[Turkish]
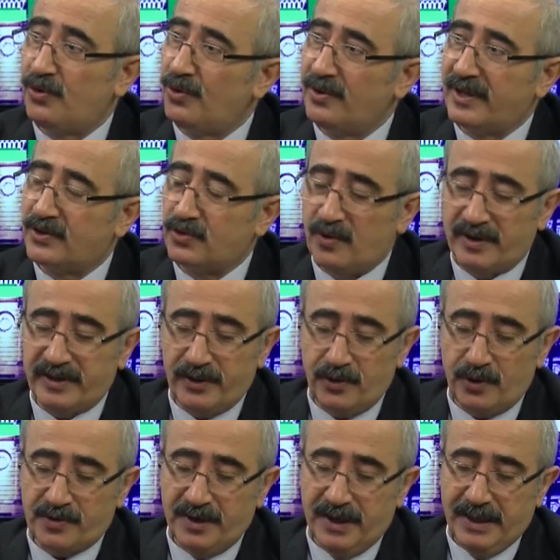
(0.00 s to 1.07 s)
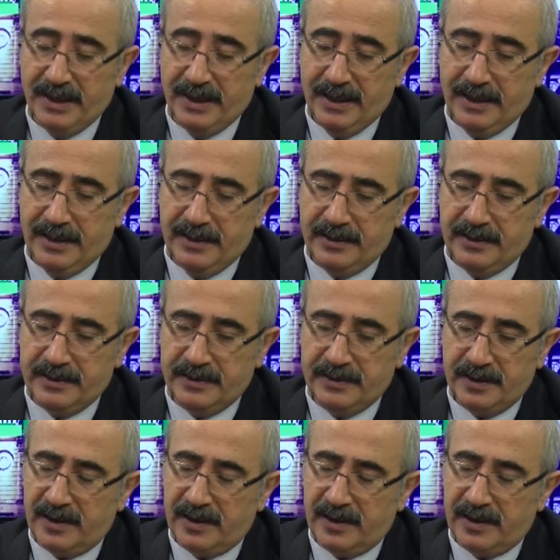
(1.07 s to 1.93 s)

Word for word: O da şu anda yok e,